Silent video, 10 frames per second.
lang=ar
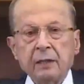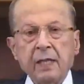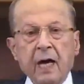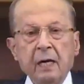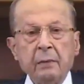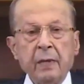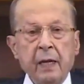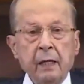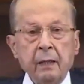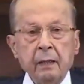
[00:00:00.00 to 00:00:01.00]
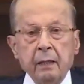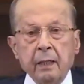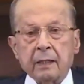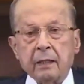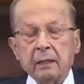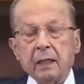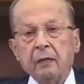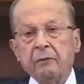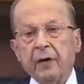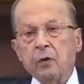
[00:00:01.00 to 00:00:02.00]
على لبنان سنة
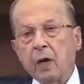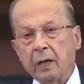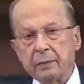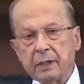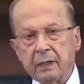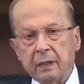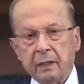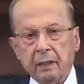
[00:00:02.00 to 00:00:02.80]
2005